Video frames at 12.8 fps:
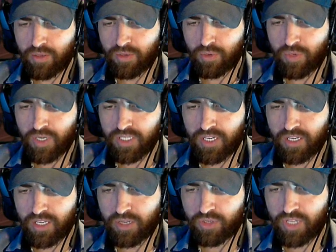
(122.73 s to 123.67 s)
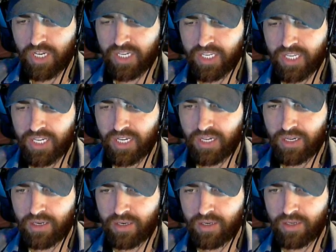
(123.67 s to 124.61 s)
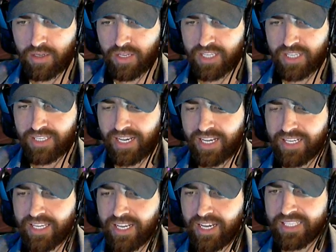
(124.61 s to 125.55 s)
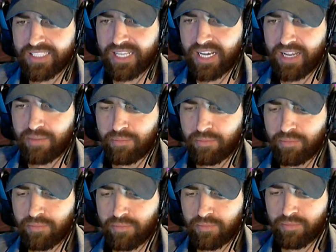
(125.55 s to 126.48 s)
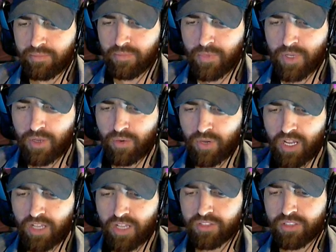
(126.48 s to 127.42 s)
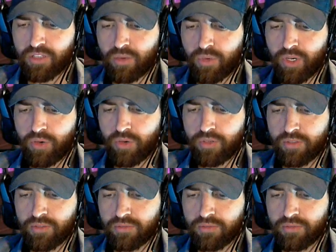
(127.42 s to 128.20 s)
وهذا ناخذ عليه الكل اخذت عليه الكل يا سلام والله احط التوري هون